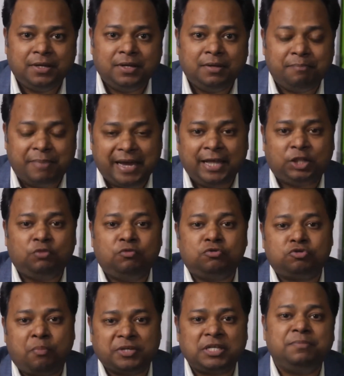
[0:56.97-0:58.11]
पहले तो वो
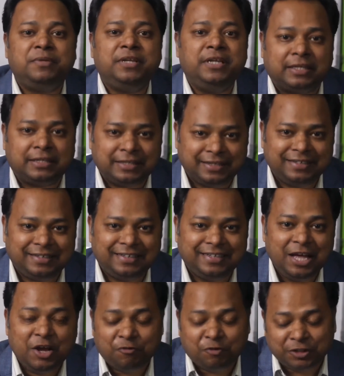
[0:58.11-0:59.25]
उसको पसंद भी नहीं करती है
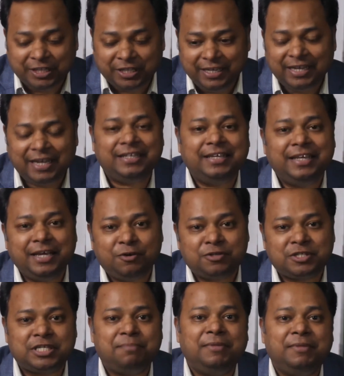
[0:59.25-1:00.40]
वो धीरे धीरे
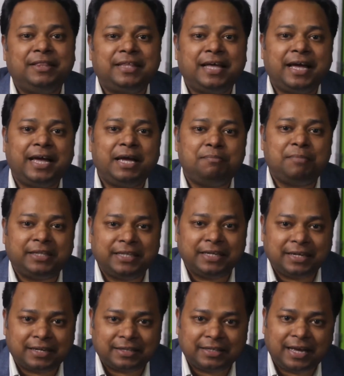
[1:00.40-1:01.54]
उससे मिलता है बातें
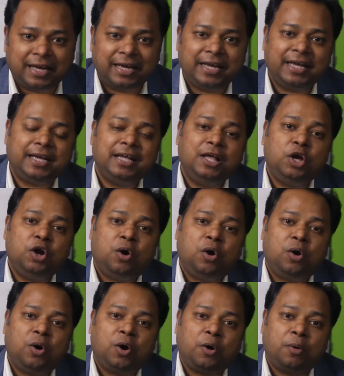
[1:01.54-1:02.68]
करता है
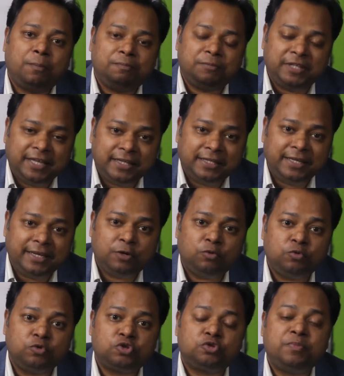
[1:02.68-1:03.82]
और धीरे धीरे
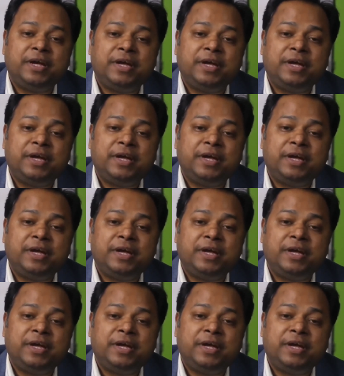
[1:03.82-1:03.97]
उसमें